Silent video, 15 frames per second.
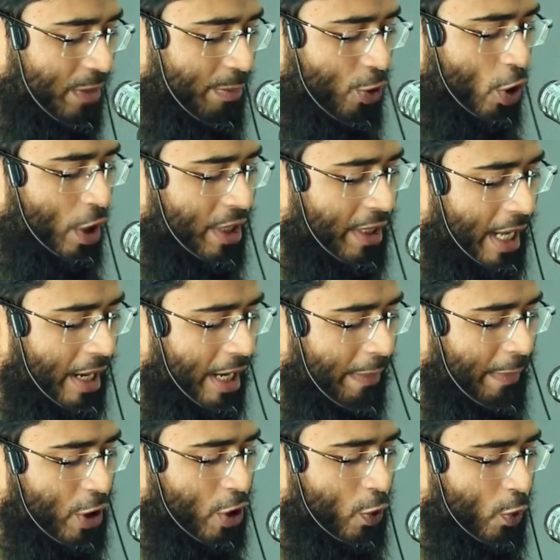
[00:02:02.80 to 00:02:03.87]
যে বিষয়টি খেয়াল
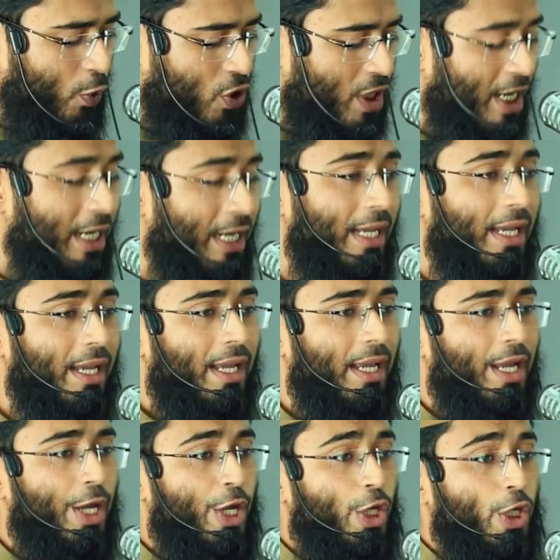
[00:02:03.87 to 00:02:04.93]
লাগবে সেটি হচ্ছে
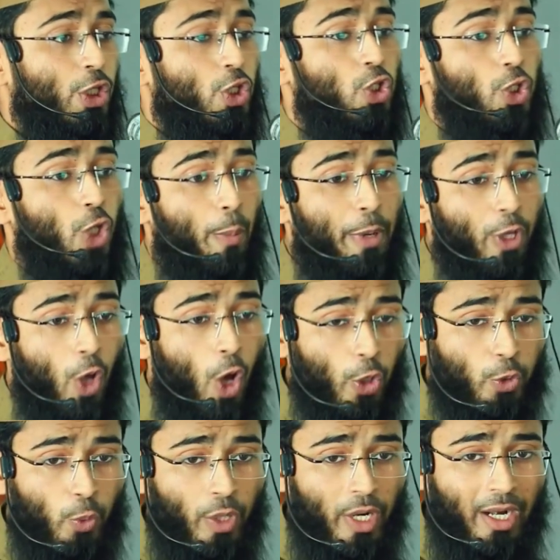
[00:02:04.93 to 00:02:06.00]
সবে
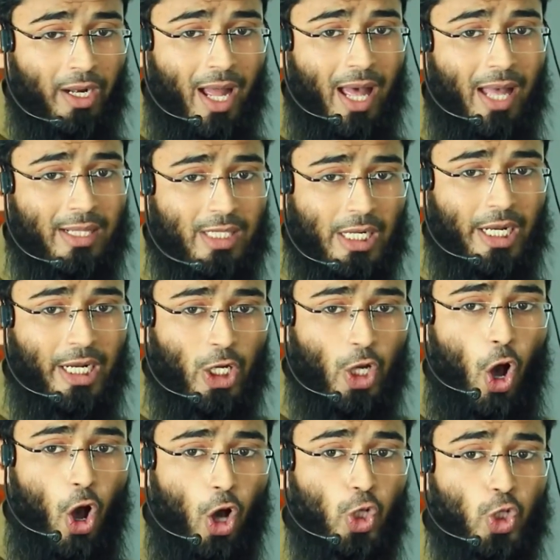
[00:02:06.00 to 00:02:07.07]
কদরের রাত যেখানে
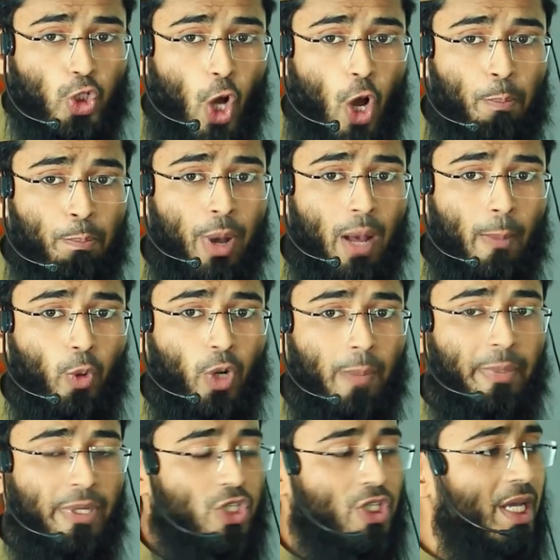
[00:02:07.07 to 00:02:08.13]
হওয়ার সম্ভাবনা
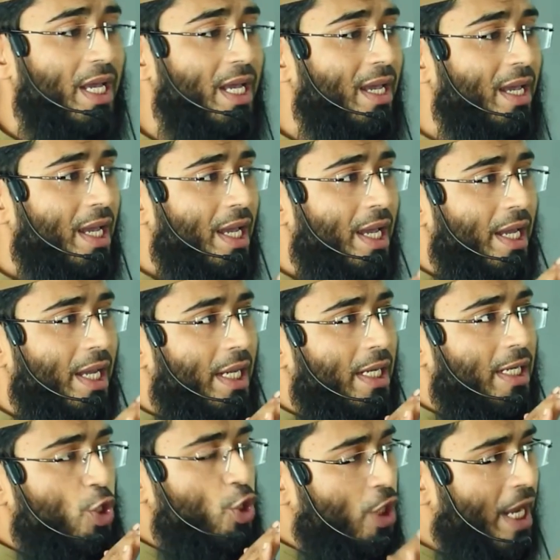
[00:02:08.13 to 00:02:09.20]
বেশি
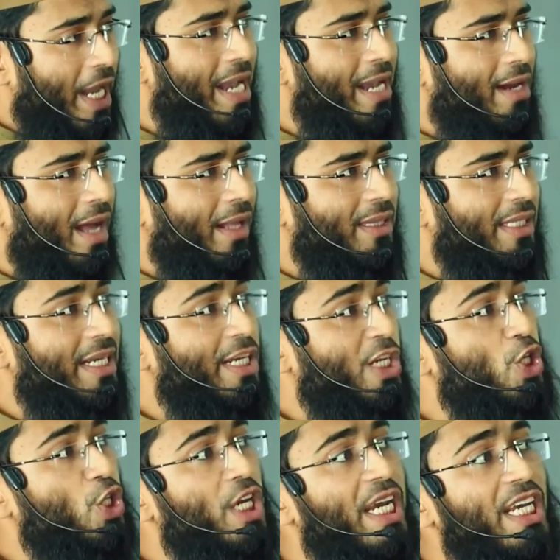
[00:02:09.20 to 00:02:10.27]
সেই রাতের
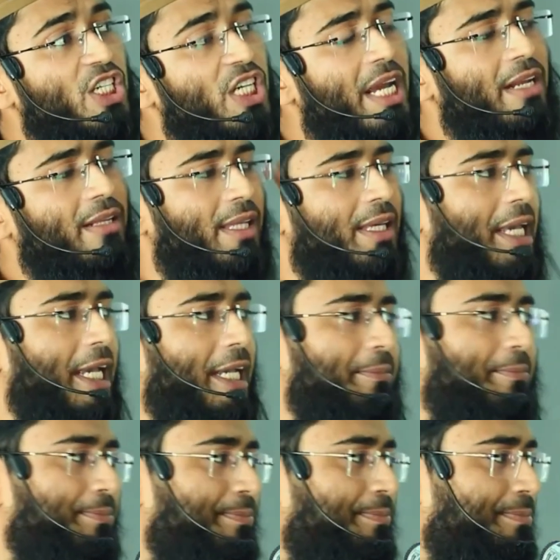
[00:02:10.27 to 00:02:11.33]
শেষের দিকে
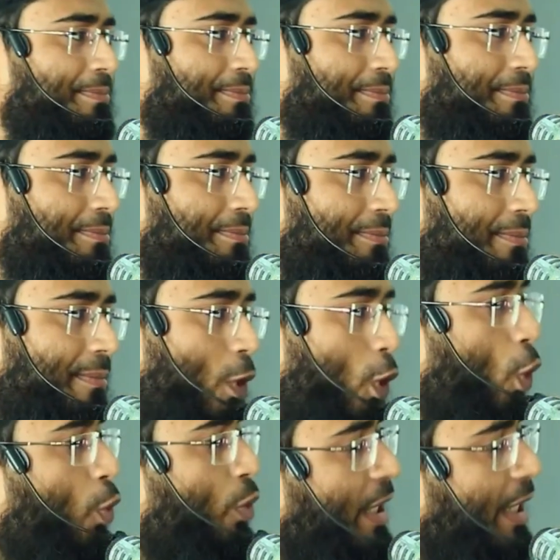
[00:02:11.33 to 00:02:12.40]

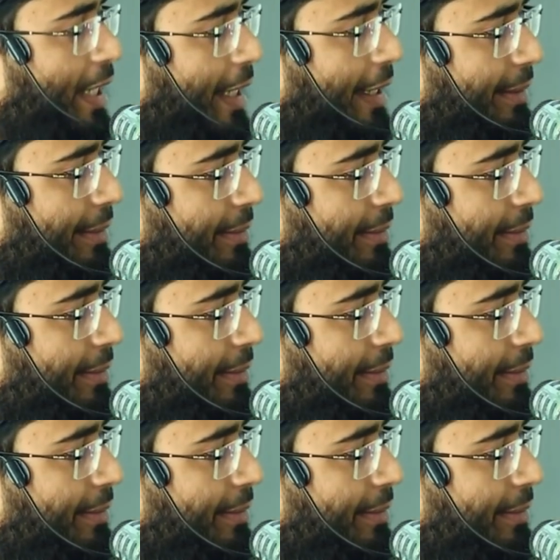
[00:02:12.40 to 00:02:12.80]
কোন দিকে